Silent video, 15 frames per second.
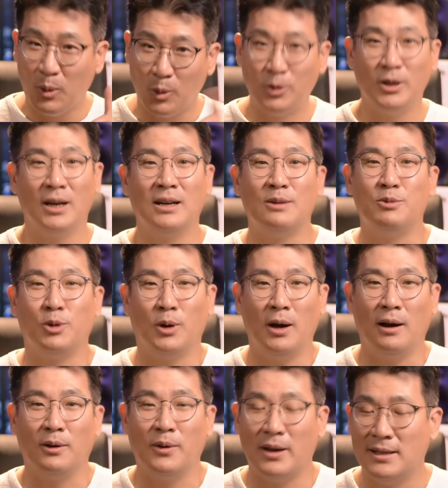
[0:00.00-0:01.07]
오늘의
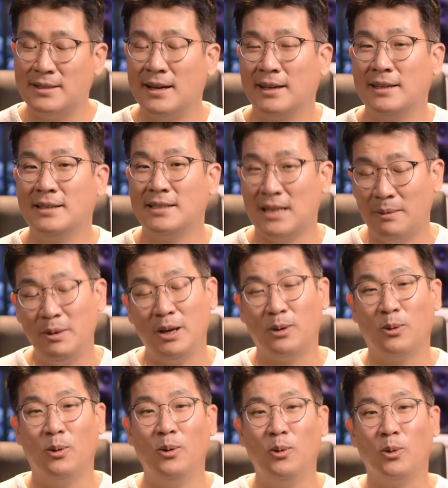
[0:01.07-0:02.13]
리뷰가 굉장히
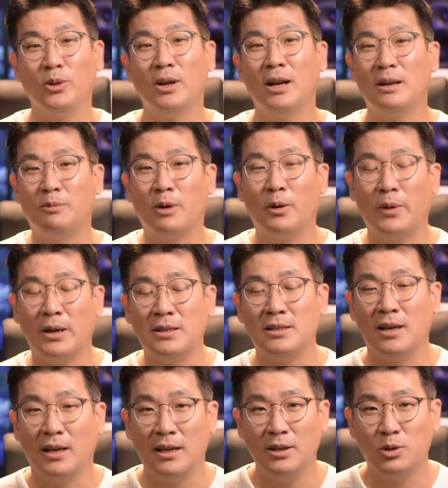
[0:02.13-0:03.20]
재미있고 오늘의 리뷰가
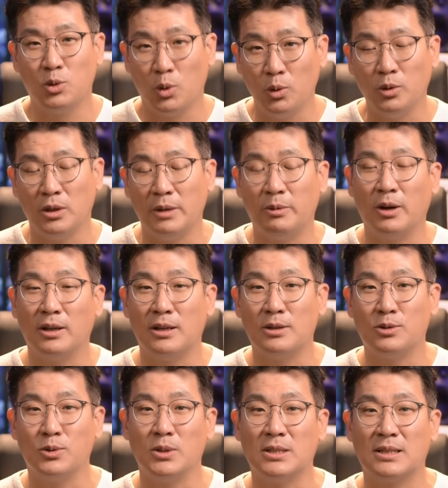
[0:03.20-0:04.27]
굉장히 좋은 리뷰가 될
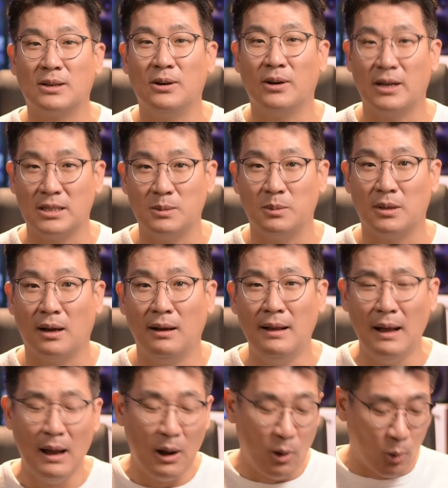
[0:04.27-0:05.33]
수 있을 것 같습니다.
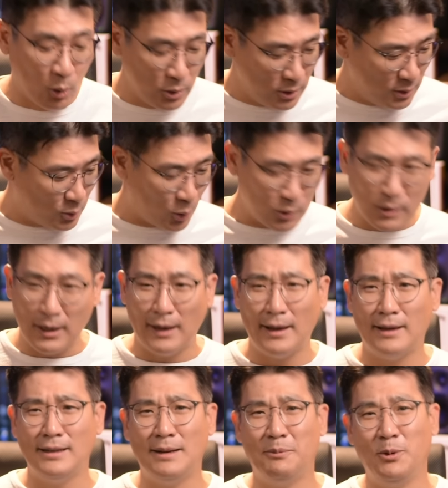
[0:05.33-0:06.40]
오늘은
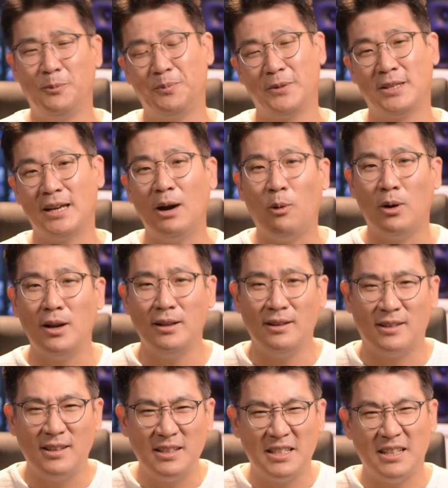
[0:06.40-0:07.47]
독특하게 그냥 뭐 제가
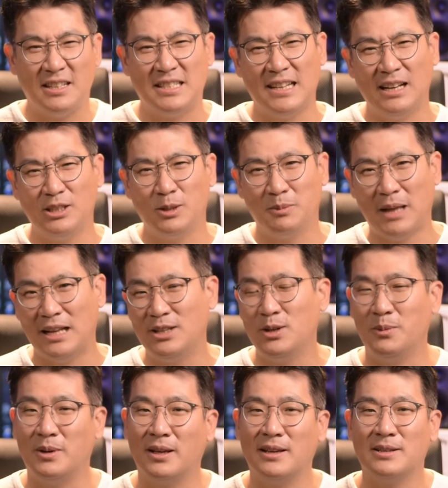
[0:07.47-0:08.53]
원래는 특징, 장 장점,
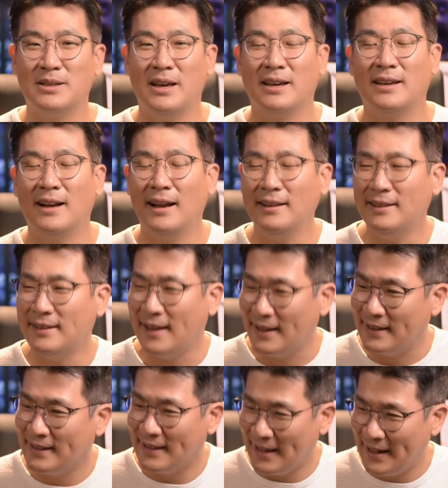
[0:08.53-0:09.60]
단점 이렇게 해서 얘기를 한
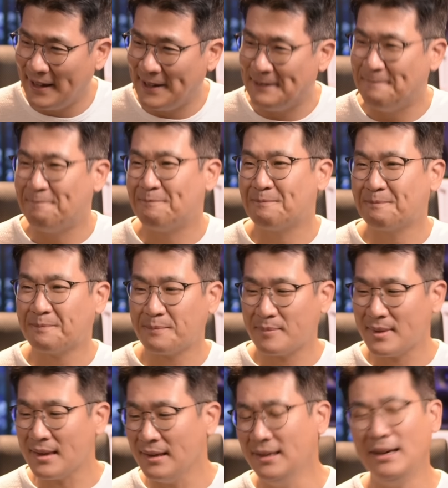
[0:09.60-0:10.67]
텐데
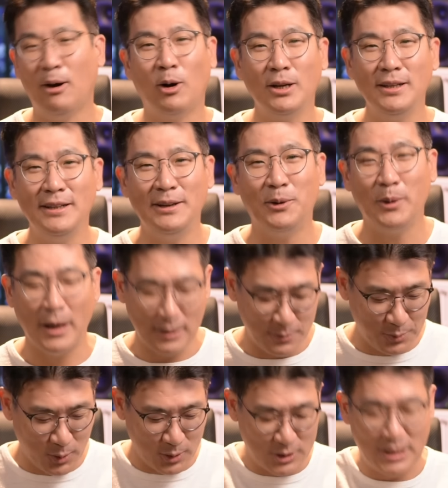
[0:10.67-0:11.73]
이 어린이용
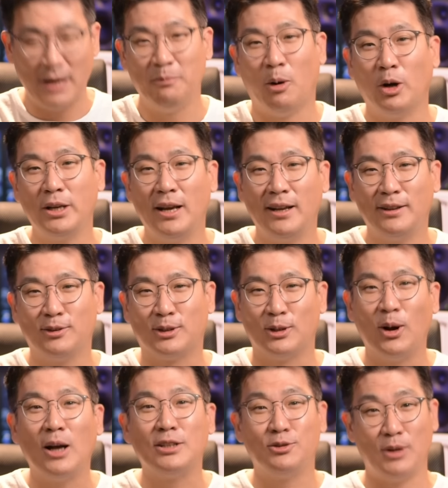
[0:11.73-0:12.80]
헤드폰 제 머리에 또
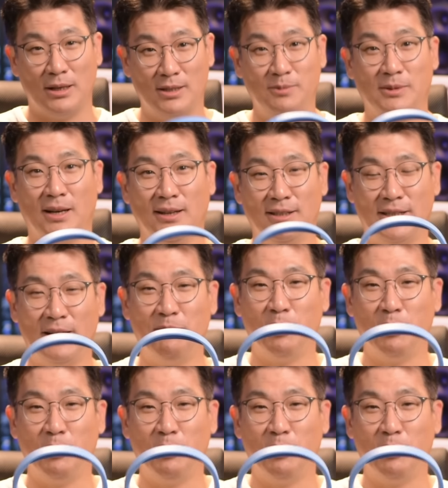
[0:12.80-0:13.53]
들어가지도 않습니다. 제